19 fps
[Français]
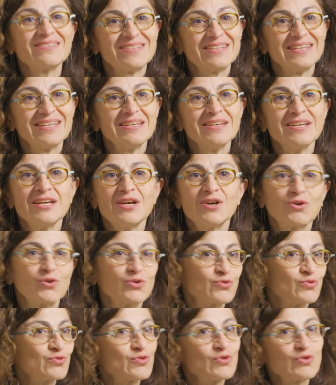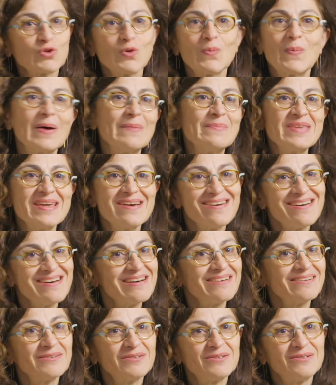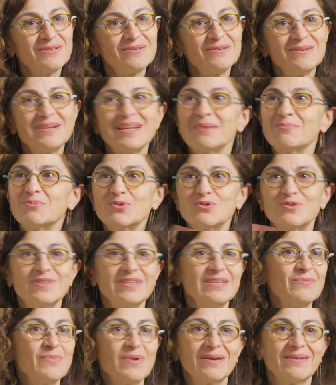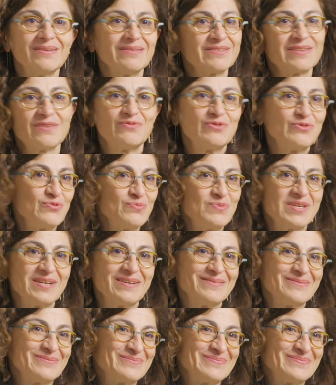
c'est quand on se sent pas bien, la beauté, ben, ça fait du bien.